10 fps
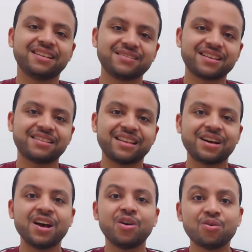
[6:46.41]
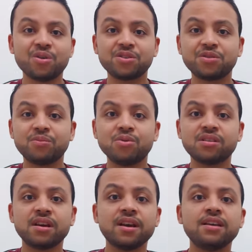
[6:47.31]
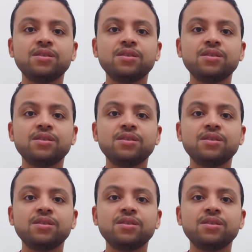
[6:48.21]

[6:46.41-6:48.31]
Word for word: anos até o notebook,